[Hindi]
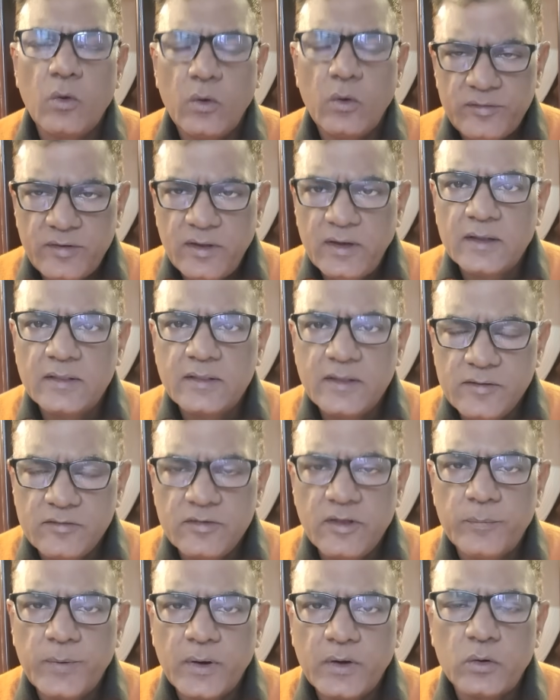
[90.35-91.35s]
किसी
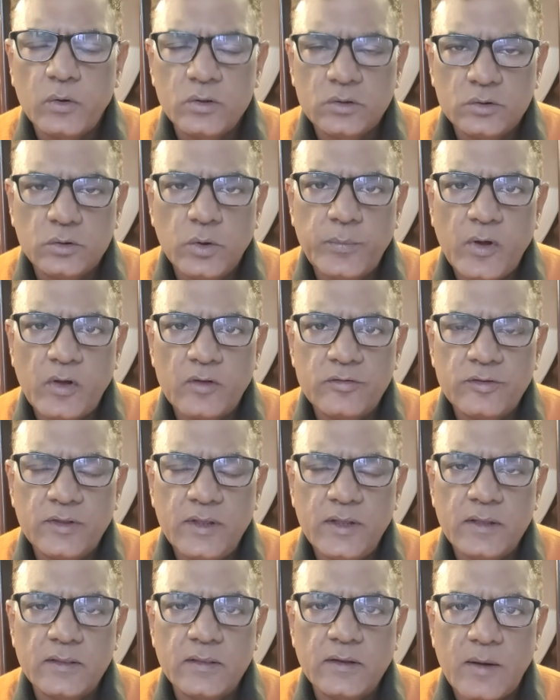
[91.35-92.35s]
नतीजे पर खुद तो
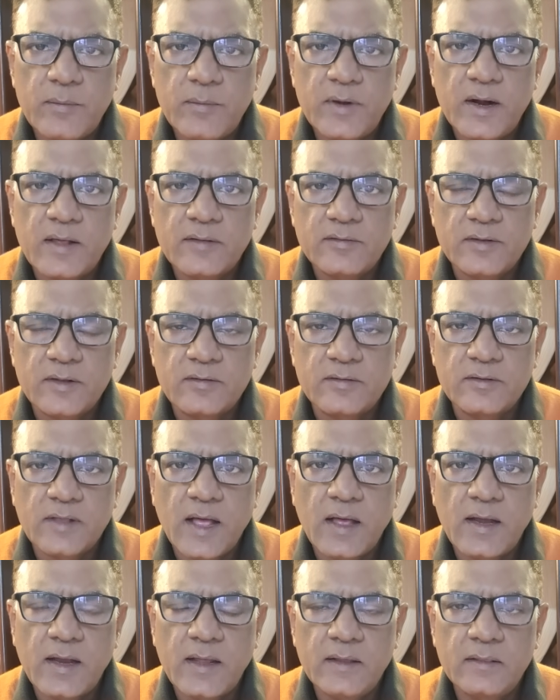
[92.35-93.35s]
पहुंचते इतना बड़ा
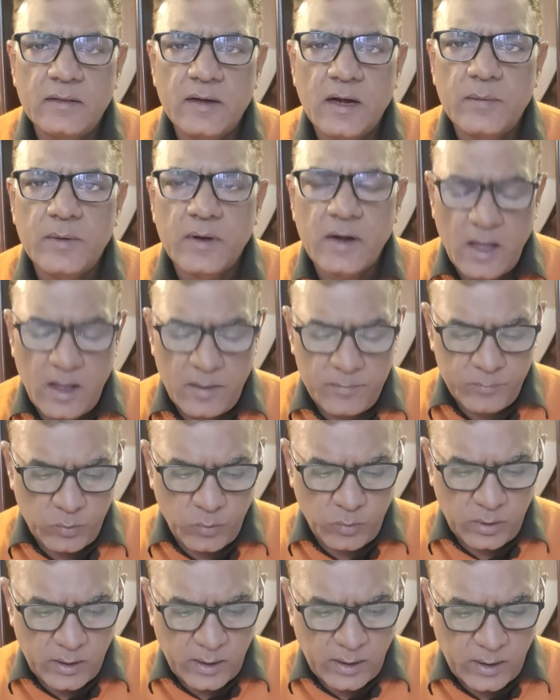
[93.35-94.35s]
संस्थान है इतना बड़ा आप
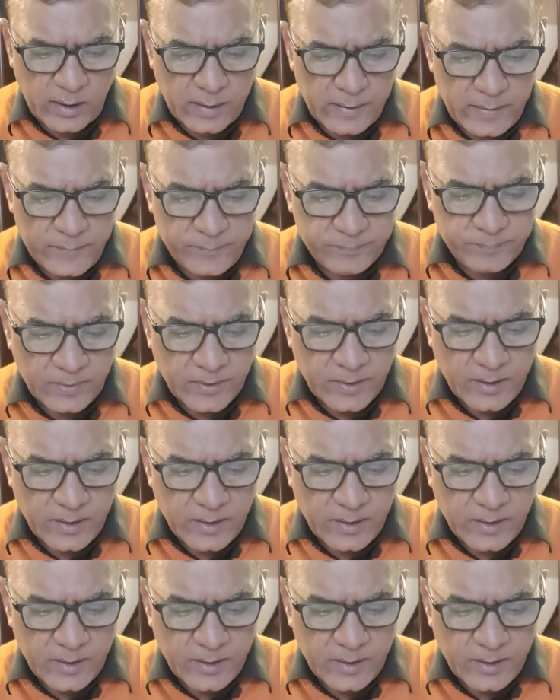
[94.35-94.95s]
पोल कर रहे हैं